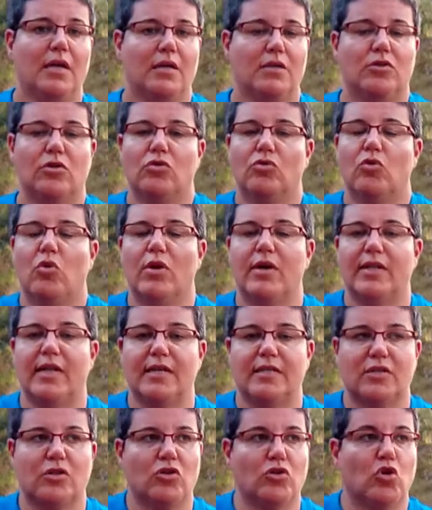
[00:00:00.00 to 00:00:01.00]
Son
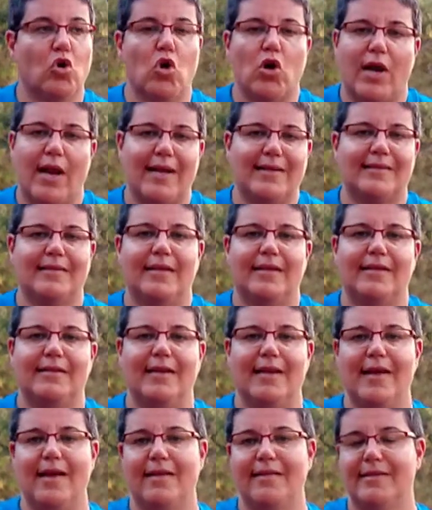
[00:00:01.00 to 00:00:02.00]
cuerdas, correas de,
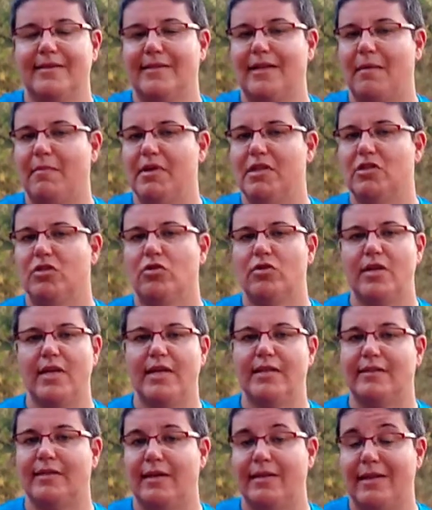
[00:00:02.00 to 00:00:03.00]
de adiestramiento
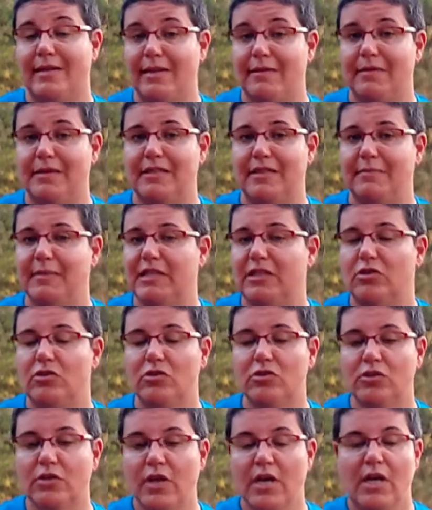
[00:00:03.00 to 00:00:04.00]
de entre 10 y 20
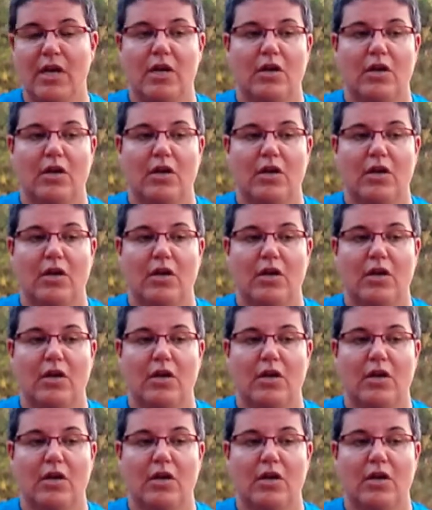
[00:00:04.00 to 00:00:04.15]
metros.